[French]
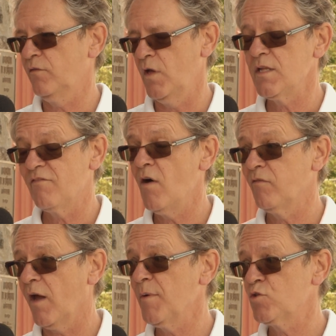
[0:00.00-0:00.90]
et fait un effort
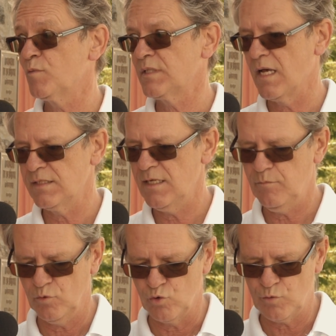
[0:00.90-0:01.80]
vraiment substantiel
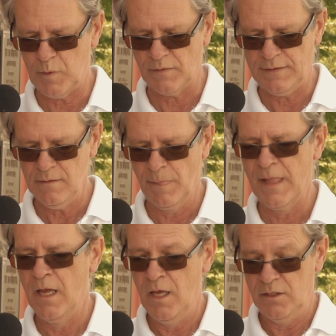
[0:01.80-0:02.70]
pour nous supporter.
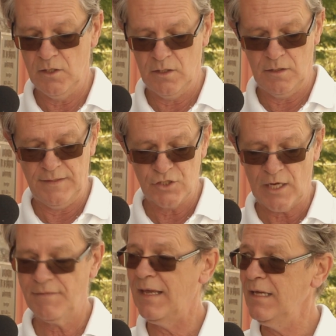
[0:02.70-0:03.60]
Il y a
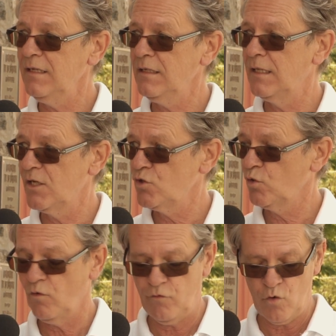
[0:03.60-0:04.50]
Desjardins,
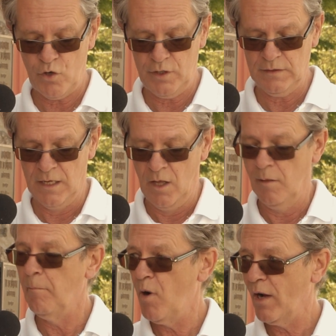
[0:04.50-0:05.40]
jardins, ford
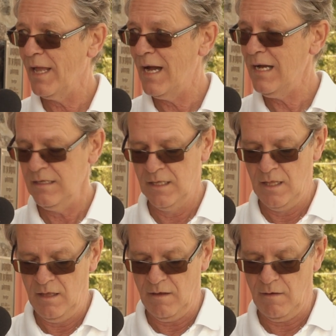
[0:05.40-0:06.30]
Boréa,
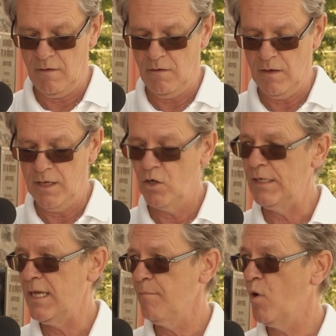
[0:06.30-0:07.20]
euh,
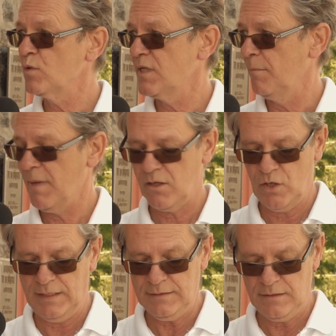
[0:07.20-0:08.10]
Éolien,
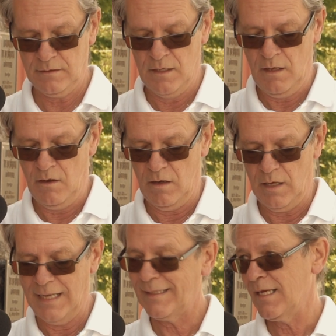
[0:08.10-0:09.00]
Mont-Sainte-Marguerite,
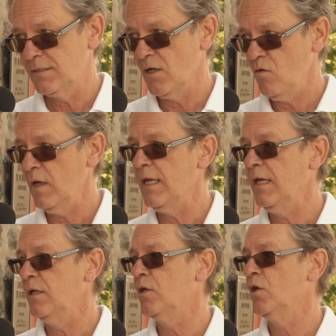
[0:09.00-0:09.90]
Attraction
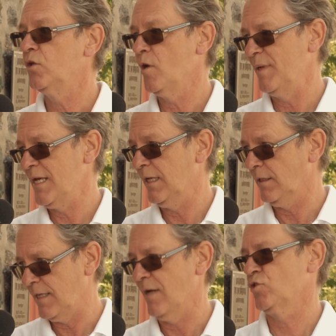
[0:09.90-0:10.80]
et le domaine à
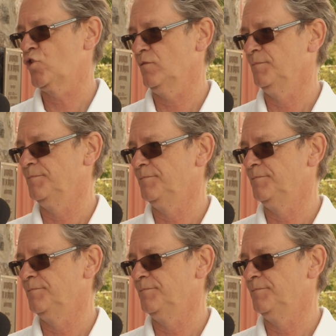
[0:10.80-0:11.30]
l'héritage.